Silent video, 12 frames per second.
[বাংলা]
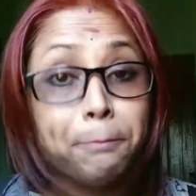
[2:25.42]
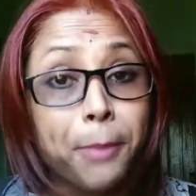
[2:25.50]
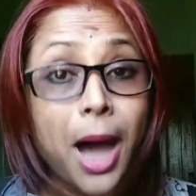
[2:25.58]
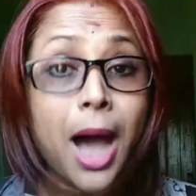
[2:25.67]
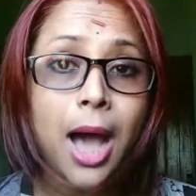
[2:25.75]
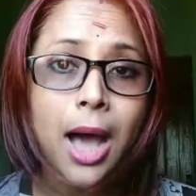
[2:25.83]

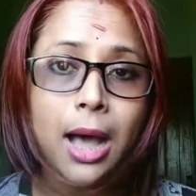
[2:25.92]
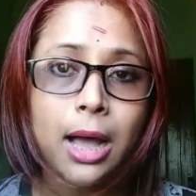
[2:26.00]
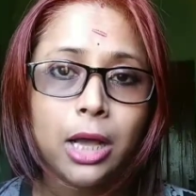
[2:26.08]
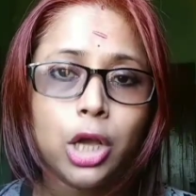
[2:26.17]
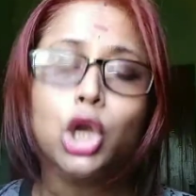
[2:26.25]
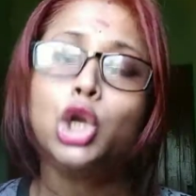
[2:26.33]
বা
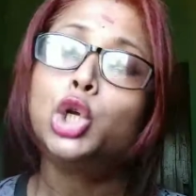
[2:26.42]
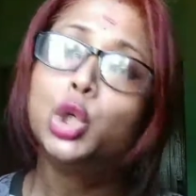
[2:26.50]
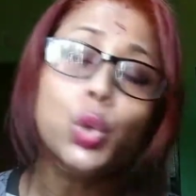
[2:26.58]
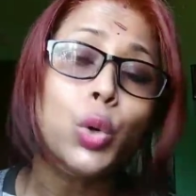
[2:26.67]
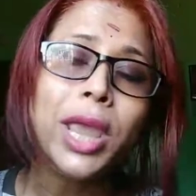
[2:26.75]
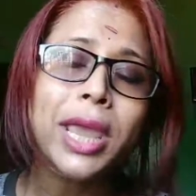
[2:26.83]

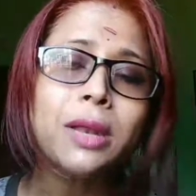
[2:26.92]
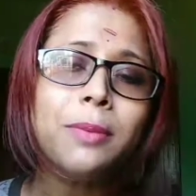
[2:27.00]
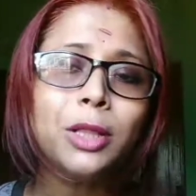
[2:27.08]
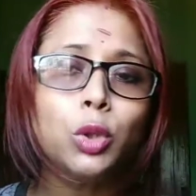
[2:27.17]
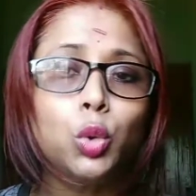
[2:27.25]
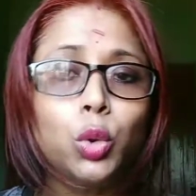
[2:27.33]
সুখের
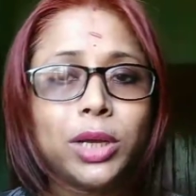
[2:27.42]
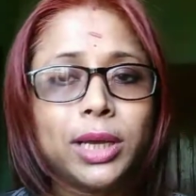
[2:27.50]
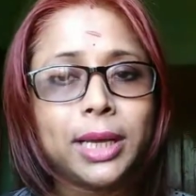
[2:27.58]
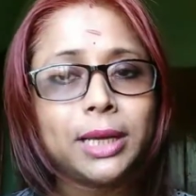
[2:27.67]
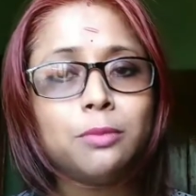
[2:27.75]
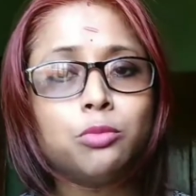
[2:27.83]
বা
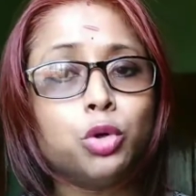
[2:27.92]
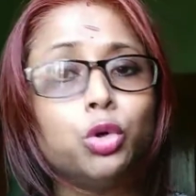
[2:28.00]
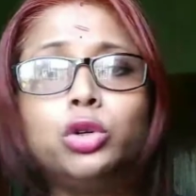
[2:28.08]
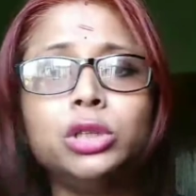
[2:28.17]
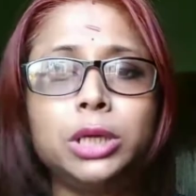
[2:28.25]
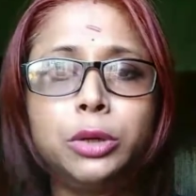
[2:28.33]
দুঃখের
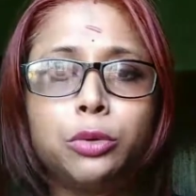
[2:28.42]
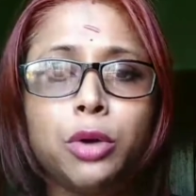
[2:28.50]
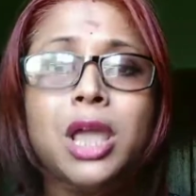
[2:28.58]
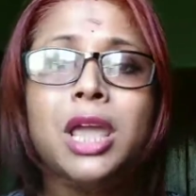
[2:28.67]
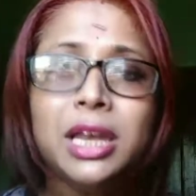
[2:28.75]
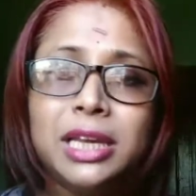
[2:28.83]
মুহূর্তেও
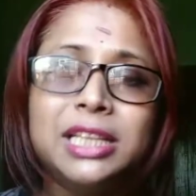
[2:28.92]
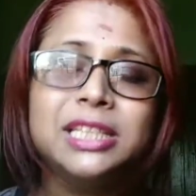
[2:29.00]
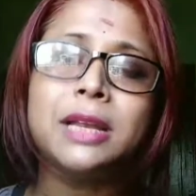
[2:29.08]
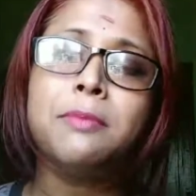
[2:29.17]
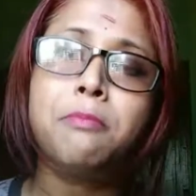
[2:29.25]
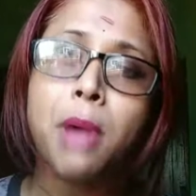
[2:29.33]

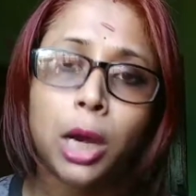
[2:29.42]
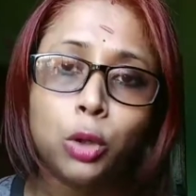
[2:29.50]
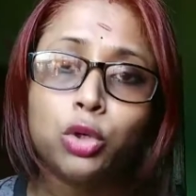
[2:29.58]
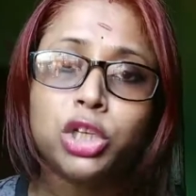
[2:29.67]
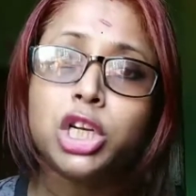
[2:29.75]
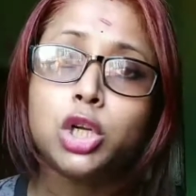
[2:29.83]
নিজের
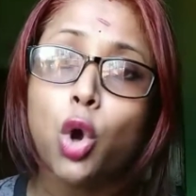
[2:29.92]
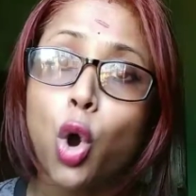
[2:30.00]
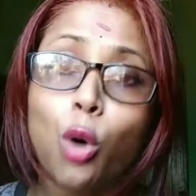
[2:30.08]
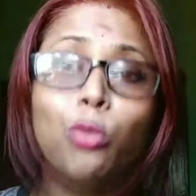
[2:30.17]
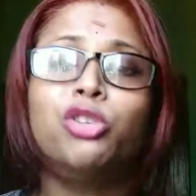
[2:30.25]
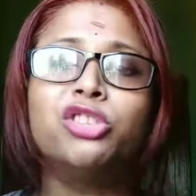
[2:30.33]
মানসিক
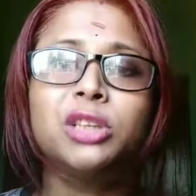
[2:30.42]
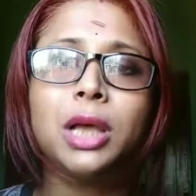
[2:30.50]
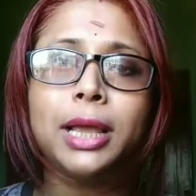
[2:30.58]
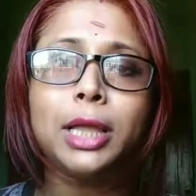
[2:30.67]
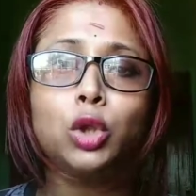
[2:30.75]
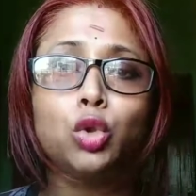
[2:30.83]

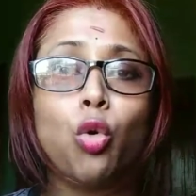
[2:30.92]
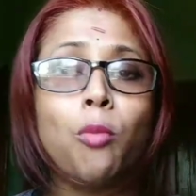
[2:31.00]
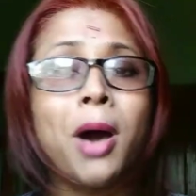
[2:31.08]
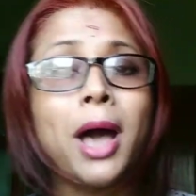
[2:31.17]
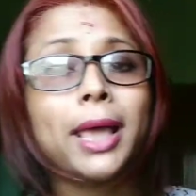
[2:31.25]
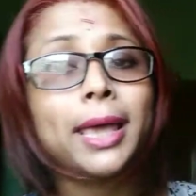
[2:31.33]
অবস্থাকে
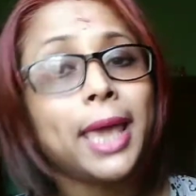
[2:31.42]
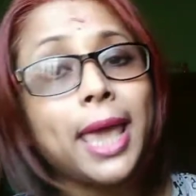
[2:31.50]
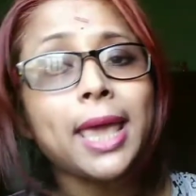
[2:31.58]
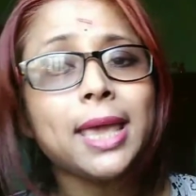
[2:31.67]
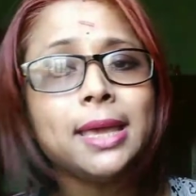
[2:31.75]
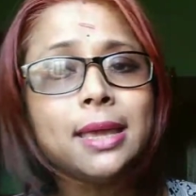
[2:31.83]

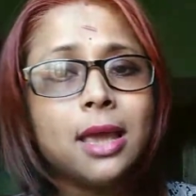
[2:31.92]
তোমাকেই